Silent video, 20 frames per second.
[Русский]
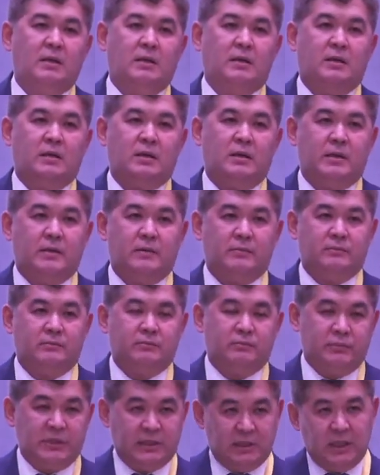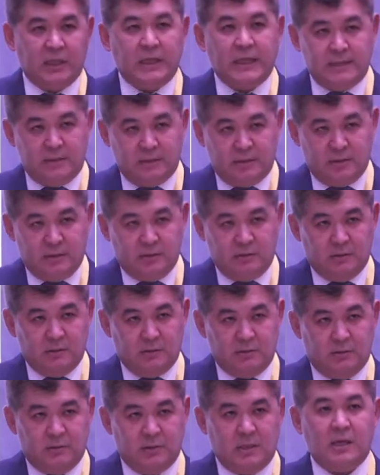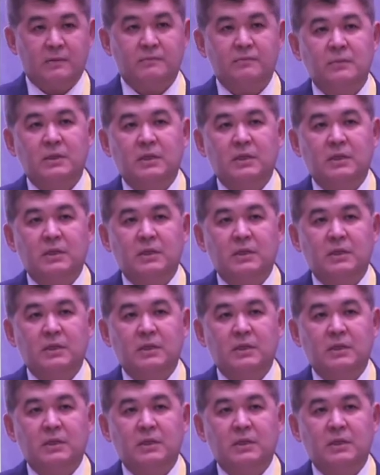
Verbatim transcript: а, а, предлагать нам